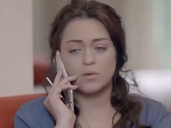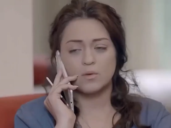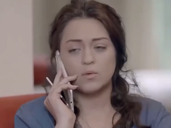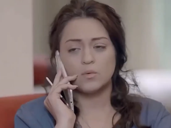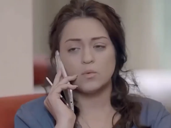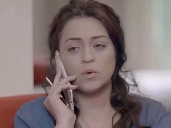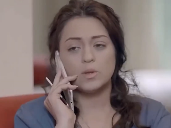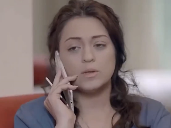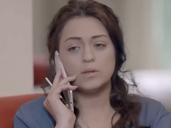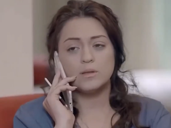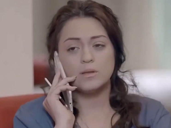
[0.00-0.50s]

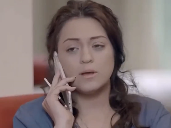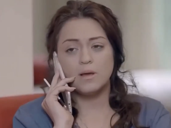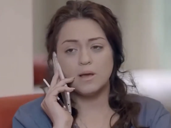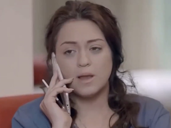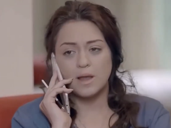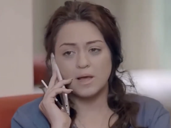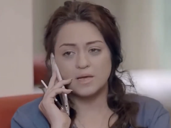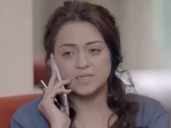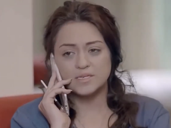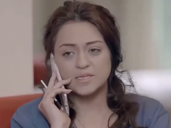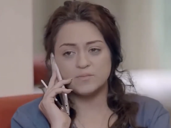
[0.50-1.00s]
والله
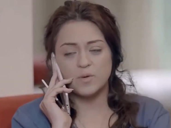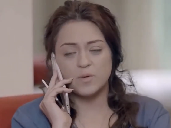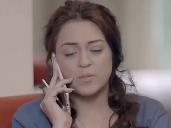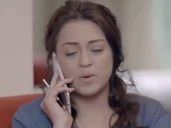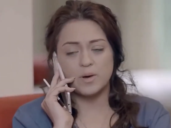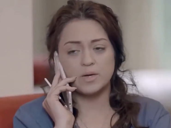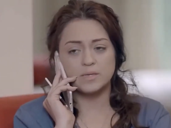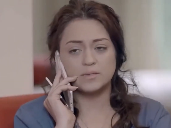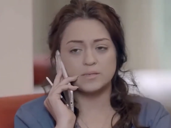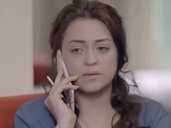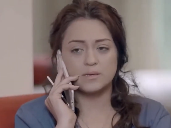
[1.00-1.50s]
العظيم ما
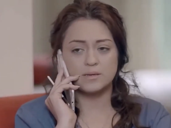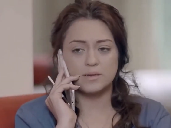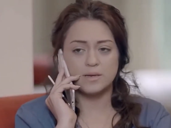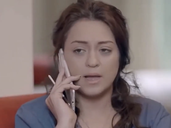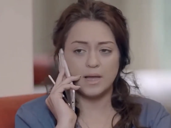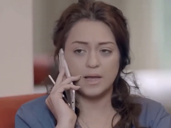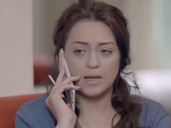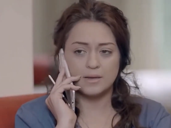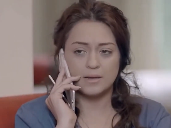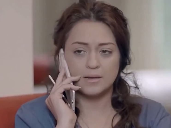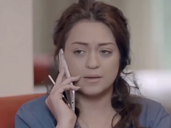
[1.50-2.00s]
بخطط
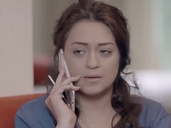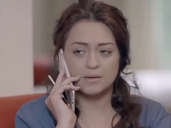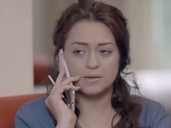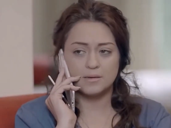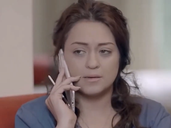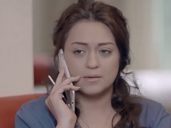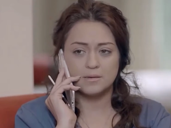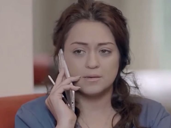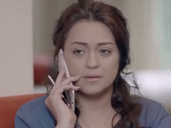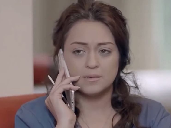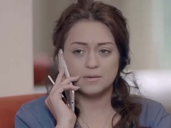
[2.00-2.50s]
لحاجه
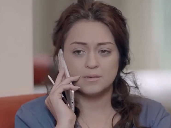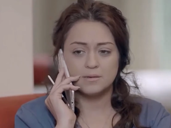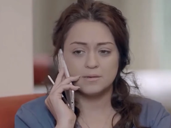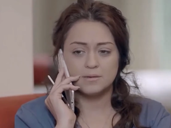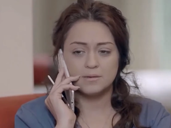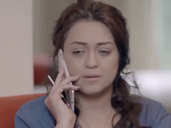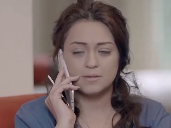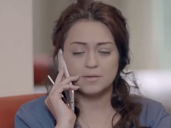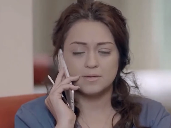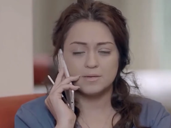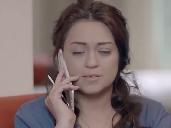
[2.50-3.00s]

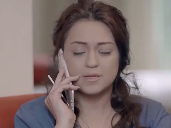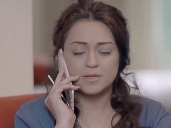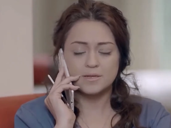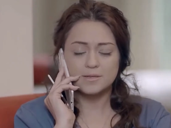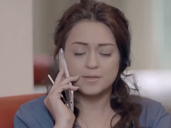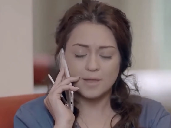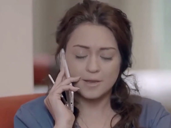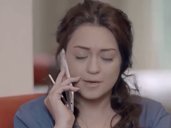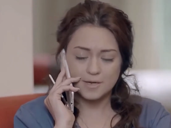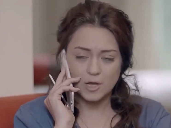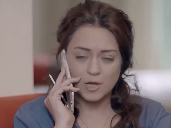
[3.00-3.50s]

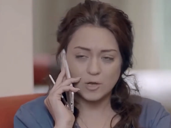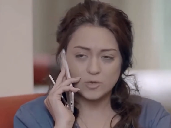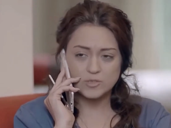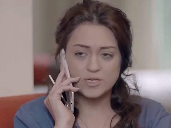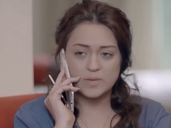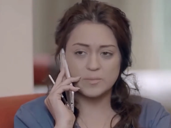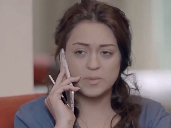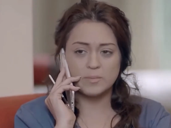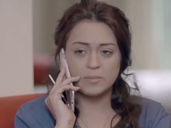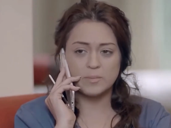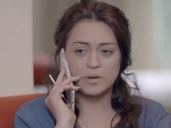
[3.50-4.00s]
صدقني يا حسام
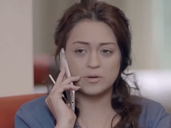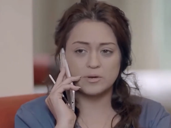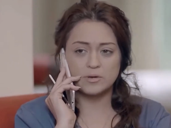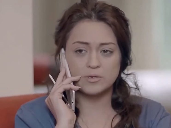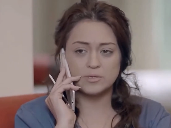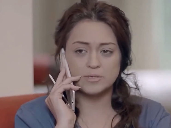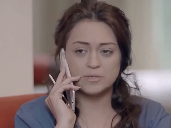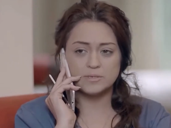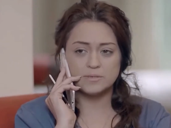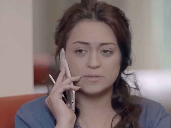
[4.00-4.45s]
المره دي